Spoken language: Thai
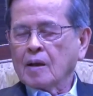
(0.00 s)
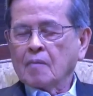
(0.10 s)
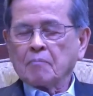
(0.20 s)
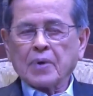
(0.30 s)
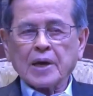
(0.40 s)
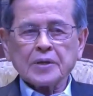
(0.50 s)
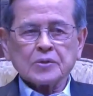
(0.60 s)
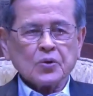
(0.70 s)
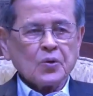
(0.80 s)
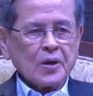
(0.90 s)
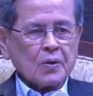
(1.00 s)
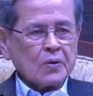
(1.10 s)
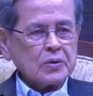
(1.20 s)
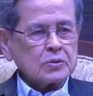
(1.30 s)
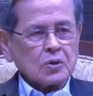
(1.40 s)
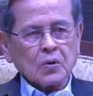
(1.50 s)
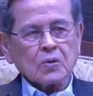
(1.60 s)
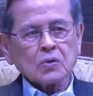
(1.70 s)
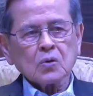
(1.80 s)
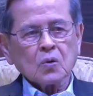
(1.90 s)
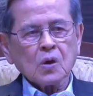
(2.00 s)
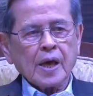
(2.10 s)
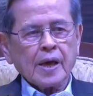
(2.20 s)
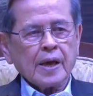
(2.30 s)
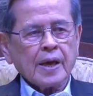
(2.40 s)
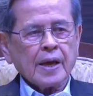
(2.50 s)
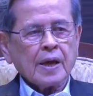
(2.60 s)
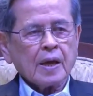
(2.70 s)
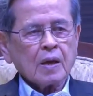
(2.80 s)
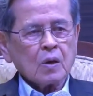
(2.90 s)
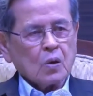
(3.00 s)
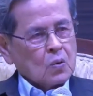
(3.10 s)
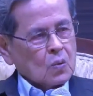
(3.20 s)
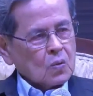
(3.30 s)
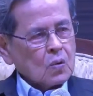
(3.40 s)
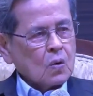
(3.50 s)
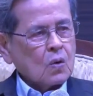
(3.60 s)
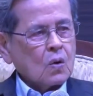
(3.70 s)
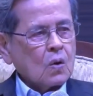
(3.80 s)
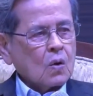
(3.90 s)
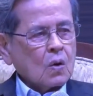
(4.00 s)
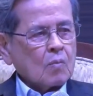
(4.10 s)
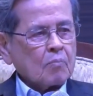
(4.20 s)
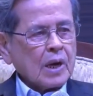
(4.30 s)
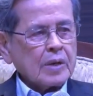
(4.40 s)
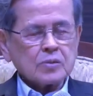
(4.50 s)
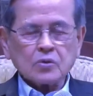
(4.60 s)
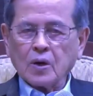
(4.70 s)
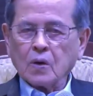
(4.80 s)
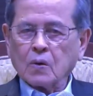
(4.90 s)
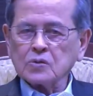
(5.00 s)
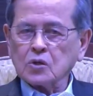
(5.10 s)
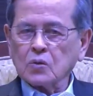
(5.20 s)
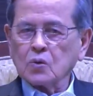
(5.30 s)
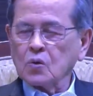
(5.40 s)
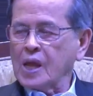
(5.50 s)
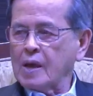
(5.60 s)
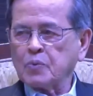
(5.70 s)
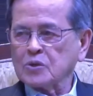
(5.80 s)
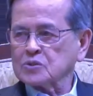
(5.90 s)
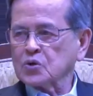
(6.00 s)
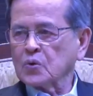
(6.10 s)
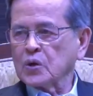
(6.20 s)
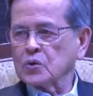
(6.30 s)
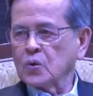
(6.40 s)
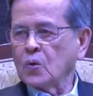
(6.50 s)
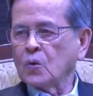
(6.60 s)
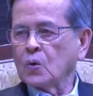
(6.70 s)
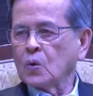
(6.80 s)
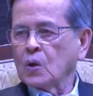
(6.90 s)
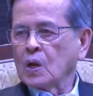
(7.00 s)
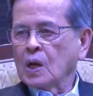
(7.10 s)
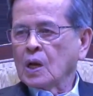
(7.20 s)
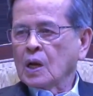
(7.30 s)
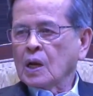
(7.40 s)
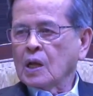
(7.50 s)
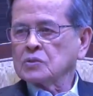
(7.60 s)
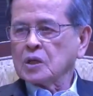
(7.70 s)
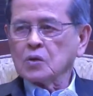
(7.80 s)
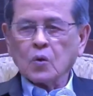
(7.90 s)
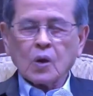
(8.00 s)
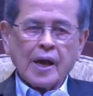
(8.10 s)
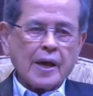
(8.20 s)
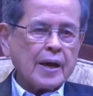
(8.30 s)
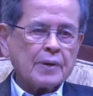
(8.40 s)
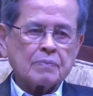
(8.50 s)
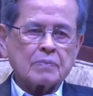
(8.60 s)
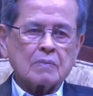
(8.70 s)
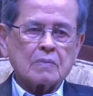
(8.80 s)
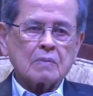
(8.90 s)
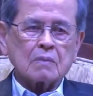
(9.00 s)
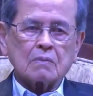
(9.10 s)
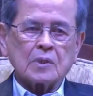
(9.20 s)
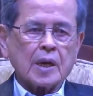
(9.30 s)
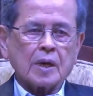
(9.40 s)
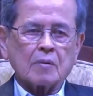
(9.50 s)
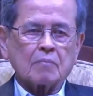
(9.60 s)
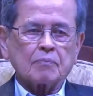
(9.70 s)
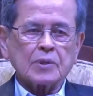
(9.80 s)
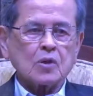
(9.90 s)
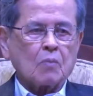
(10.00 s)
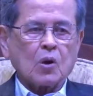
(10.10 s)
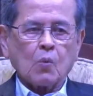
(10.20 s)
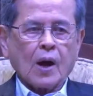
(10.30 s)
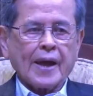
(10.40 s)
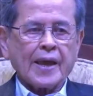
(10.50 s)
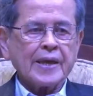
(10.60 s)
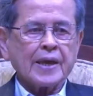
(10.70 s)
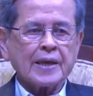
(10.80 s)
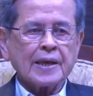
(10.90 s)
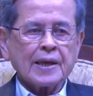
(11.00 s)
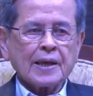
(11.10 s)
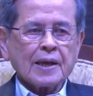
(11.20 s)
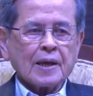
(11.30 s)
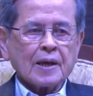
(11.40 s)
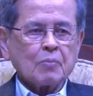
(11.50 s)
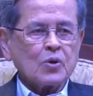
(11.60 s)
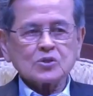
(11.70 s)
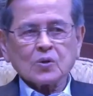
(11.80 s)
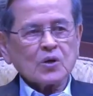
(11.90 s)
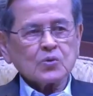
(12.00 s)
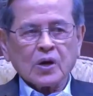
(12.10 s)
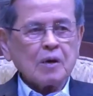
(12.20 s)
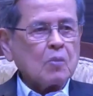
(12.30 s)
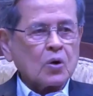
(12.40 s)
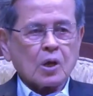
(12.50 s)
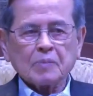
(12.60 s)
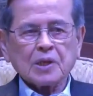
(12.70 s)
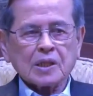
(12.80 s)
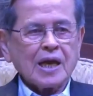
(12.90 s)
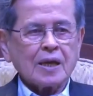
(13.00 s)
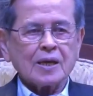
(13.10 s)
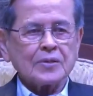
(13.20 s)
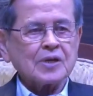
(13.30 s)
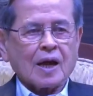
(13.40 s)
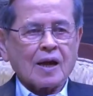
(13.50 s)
ไปช่วยคนจนดูแลลูกไปช่วยคนจนดูแลผู้สูงอายุเราจะดูแลเด็กปฐมวัยผู้สูงอายุได้หมดทั้งประเทศเลยจาก